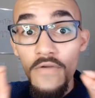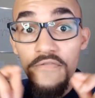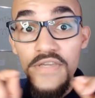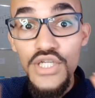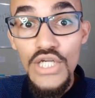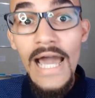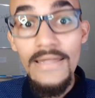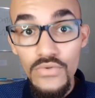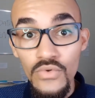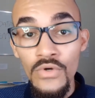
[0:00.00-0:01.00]

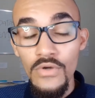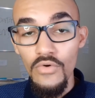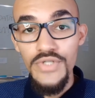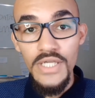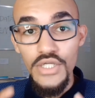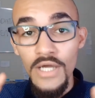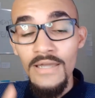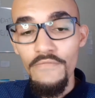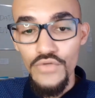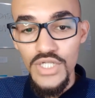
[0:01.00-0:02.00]
fechado. Ou seja,
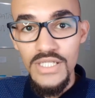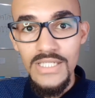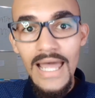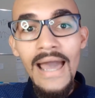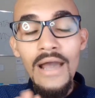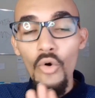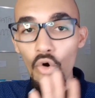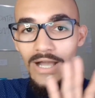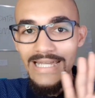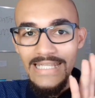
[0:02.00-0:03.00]
você está
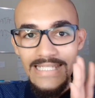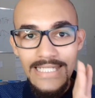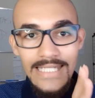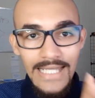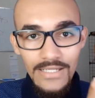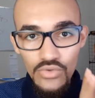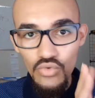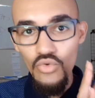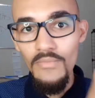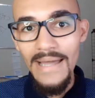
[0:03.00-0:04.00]
organizando
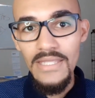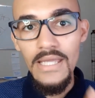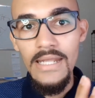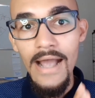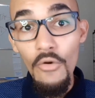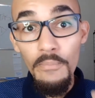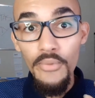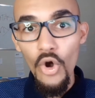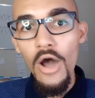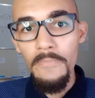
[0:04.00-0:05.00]
um material
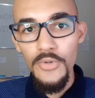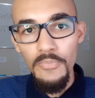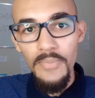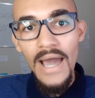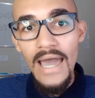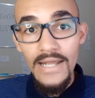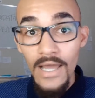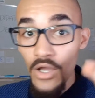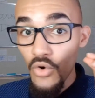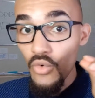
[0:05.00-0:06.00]
próprio para
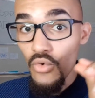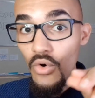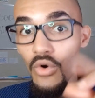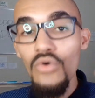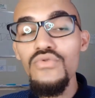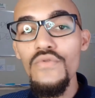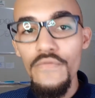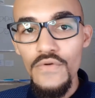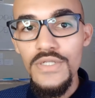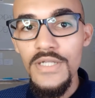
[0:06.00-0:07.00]
o outro
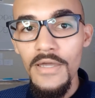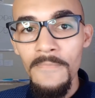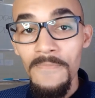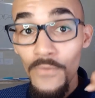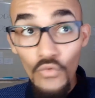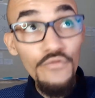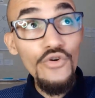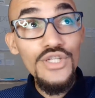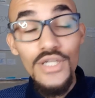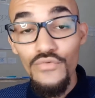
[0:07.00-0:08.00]
você, o
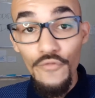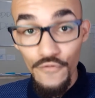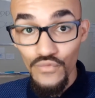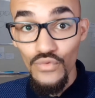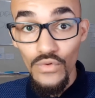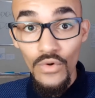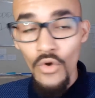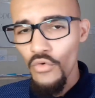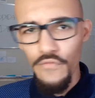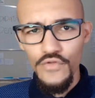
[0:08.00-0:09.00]
você do futuro,
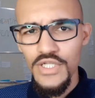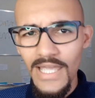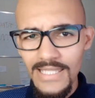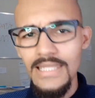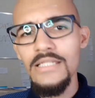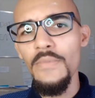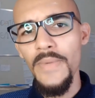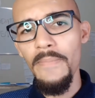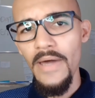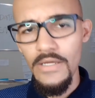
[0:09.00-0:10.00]
o você que está se
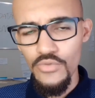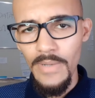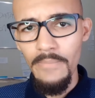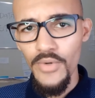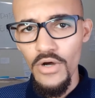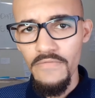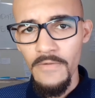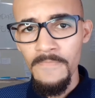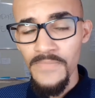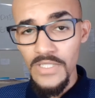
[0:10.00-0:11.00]
preparando para a prova.
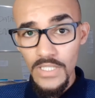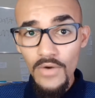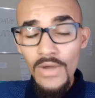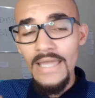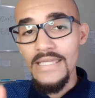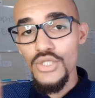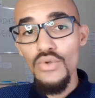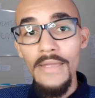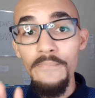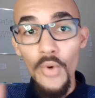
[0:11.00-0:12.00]
Então, isso
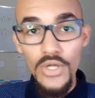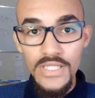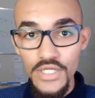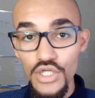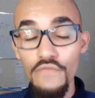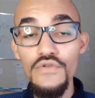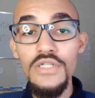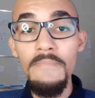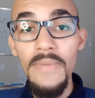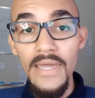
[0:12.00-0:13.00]
é importante que
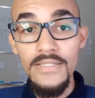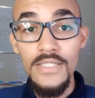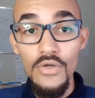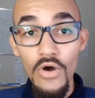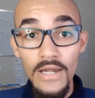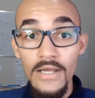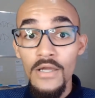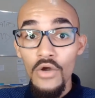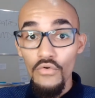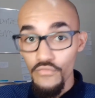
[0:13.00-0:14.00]
você pense. Olha,
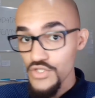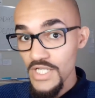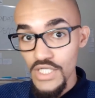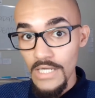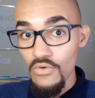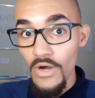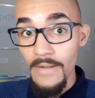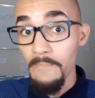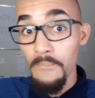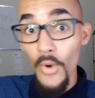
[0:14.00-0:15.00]
o você de agora
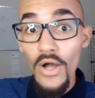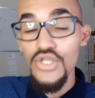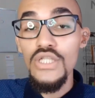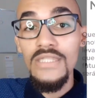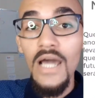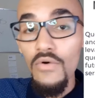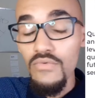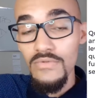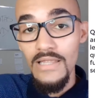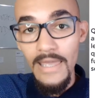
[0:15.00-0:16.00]
pode
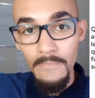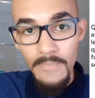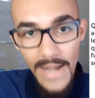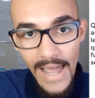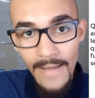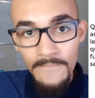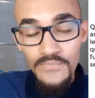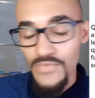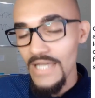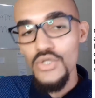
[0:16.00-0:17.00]
não lembrar
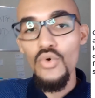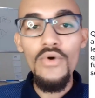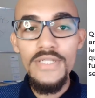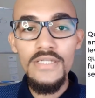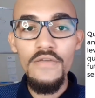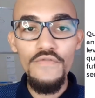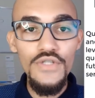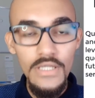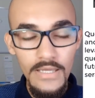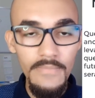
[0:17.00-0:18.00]
das coisas que
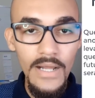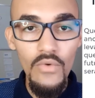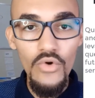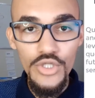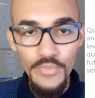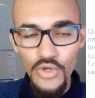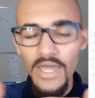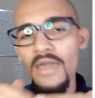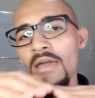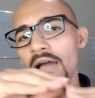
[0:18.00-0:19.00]
você lembra hoje,
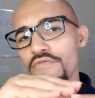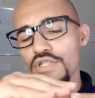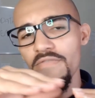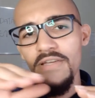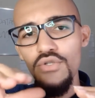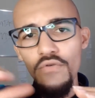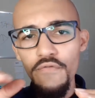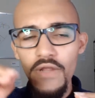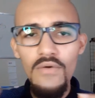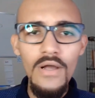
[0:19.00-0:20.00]
porque você vai
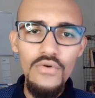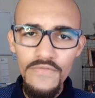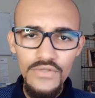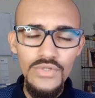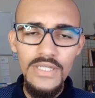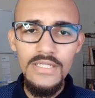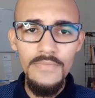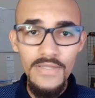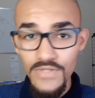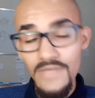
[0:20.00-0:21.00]
sofrer com a curva do
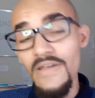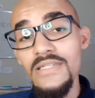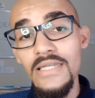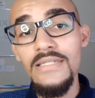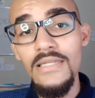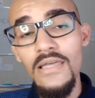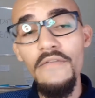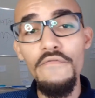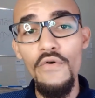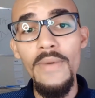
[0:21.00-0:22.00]
esquecimento, você vai esquecer da
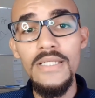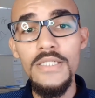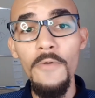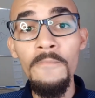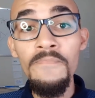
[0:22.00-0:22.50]
informação.